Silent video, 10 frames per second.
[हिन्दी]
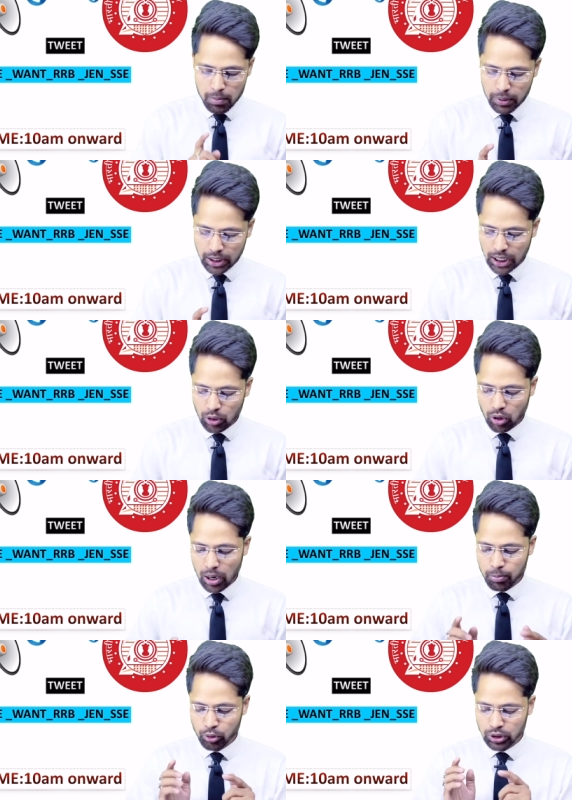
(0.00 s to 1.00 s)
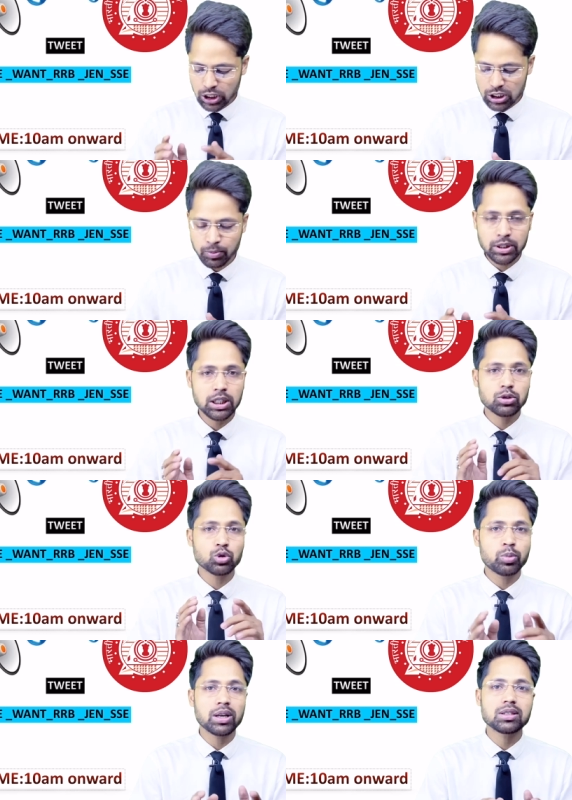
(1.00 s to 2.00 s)
मंडे को आपको 10 बजे
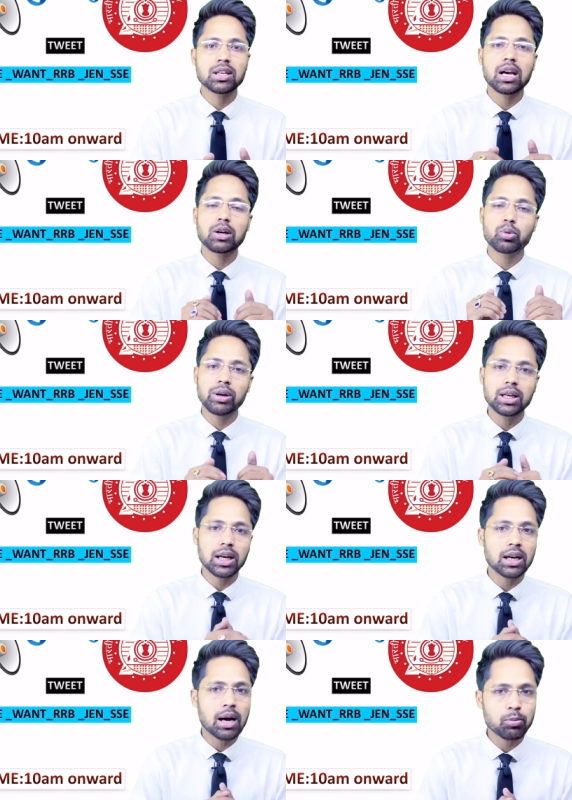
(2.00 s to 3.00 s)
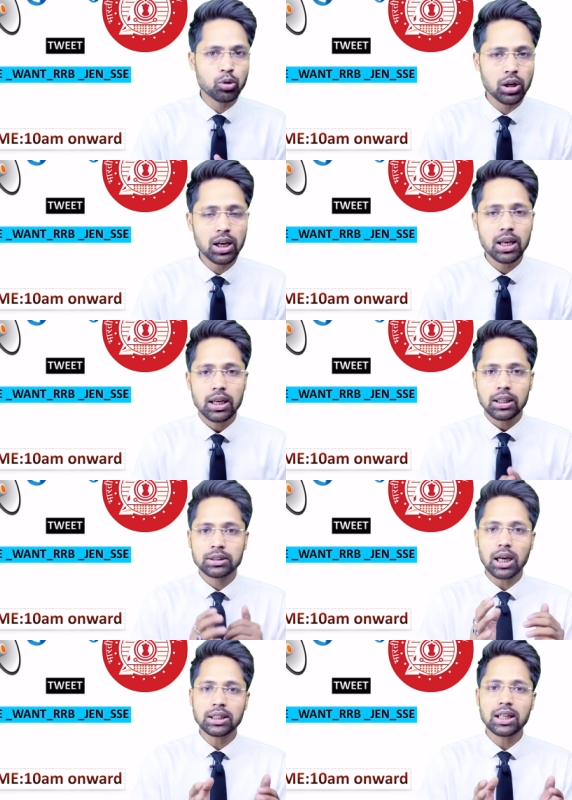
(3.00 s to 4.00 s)
सुबह से ट्वीट करना आपको है
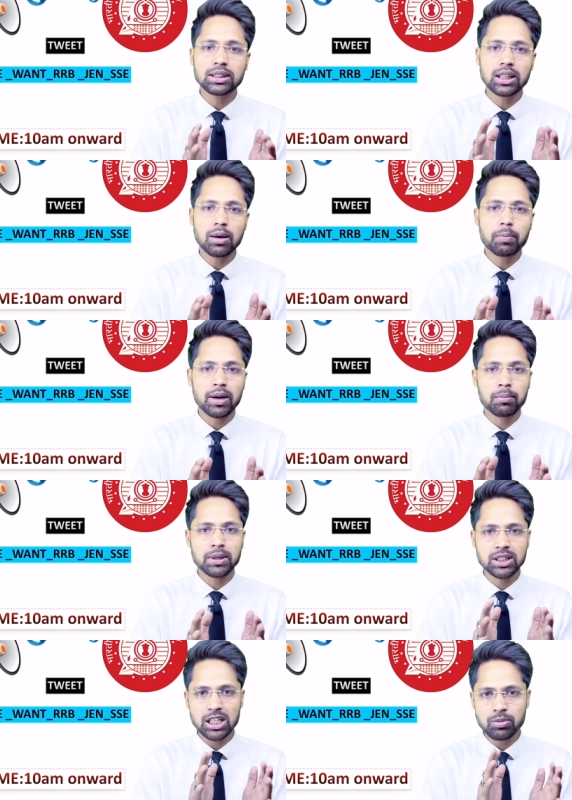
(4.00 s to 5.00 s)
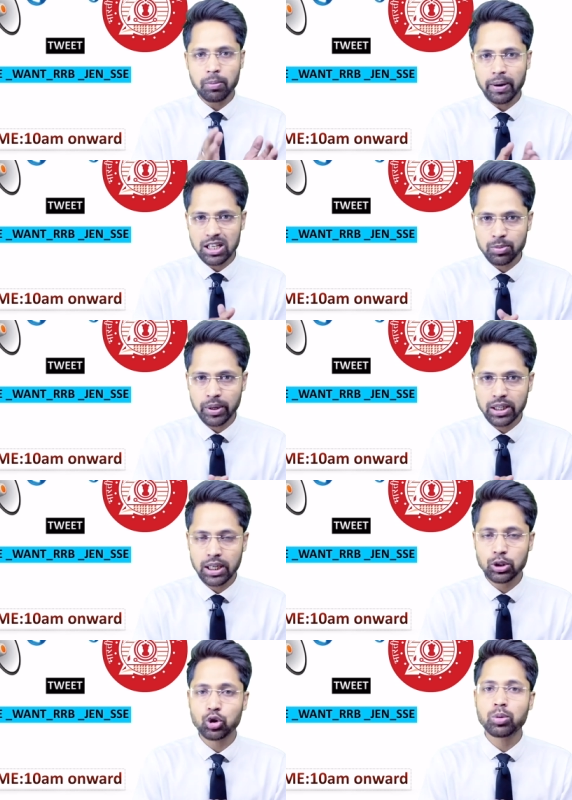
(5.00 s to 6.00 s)
ज़्यादा से ज़्यादा बच्चा इसमें पार्टिसिपेट
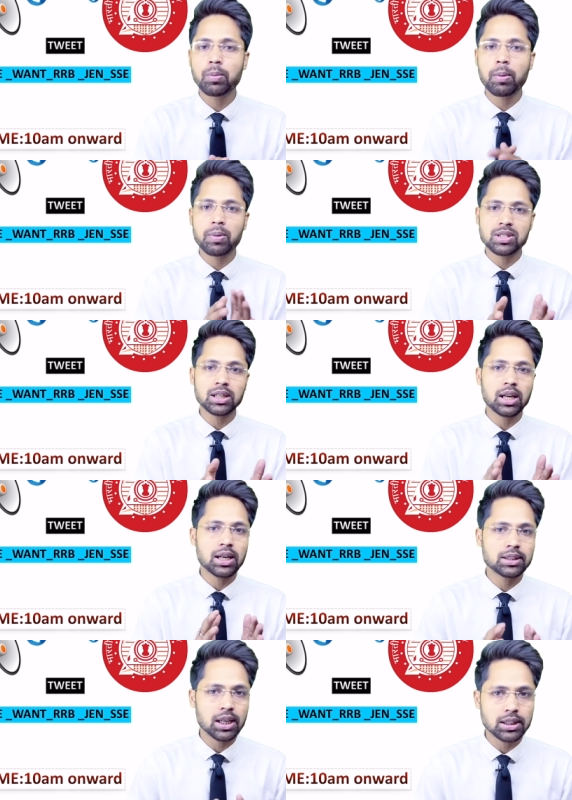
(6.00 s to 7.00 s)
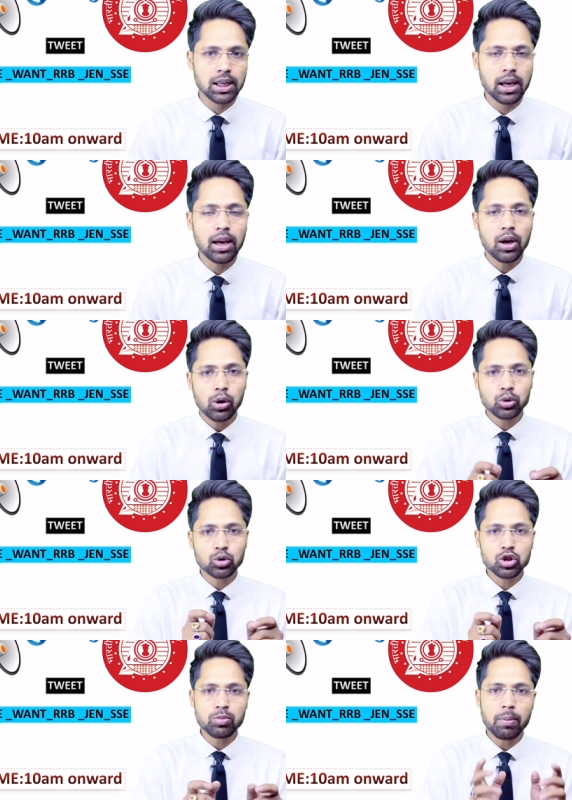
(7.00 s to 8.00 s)
करिए जो भी प्रिपरेशन करना चाहते हैं
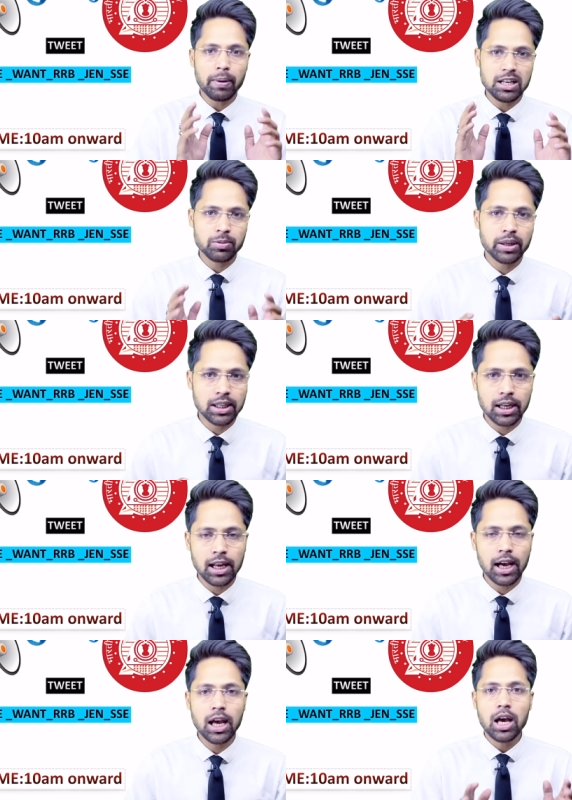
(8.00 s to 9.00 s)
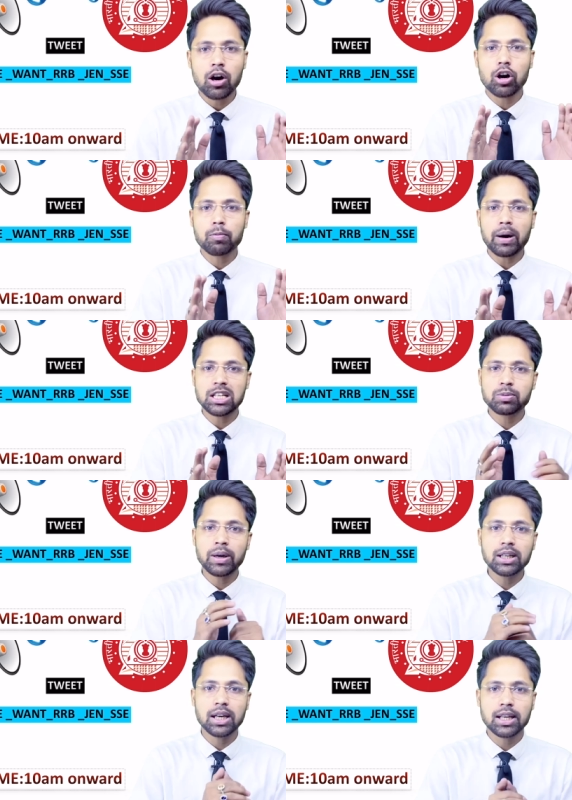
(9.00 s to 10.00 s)
उसको इसमें पार्टिसिपेट करना है और
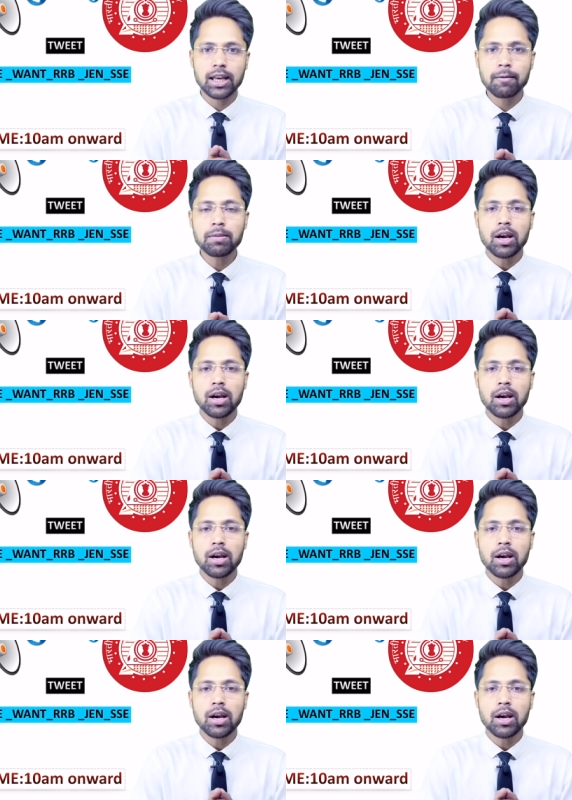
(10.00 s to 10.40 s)
पार्टिसिपेट करके